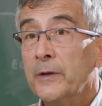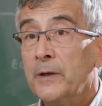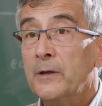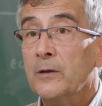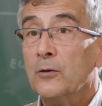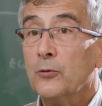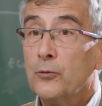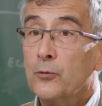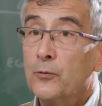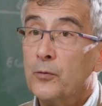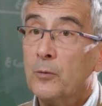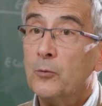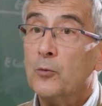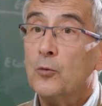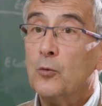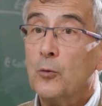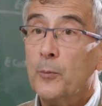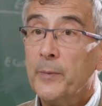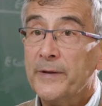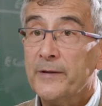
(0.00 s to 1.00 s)
dans une forme de
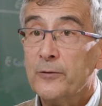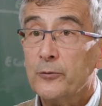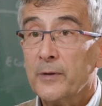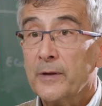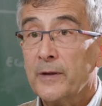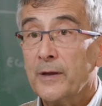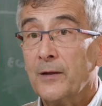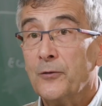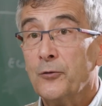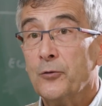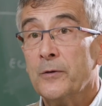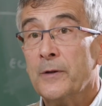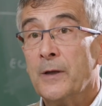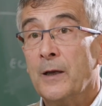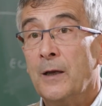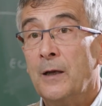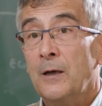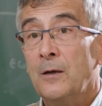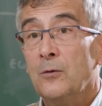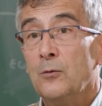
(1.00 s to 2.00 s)
compétition
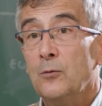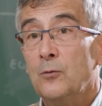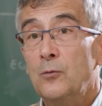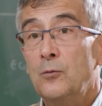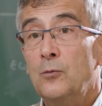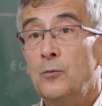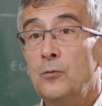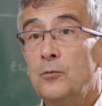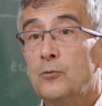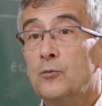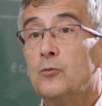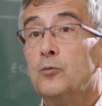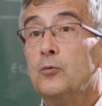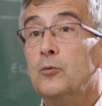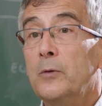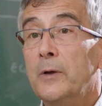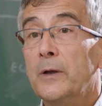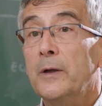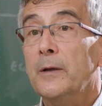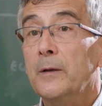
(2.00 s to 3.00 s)
internationale où
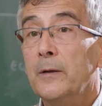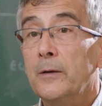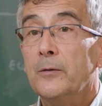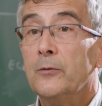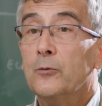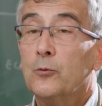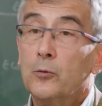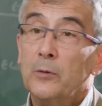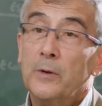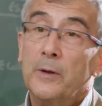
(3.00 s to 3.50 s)
tous les, tous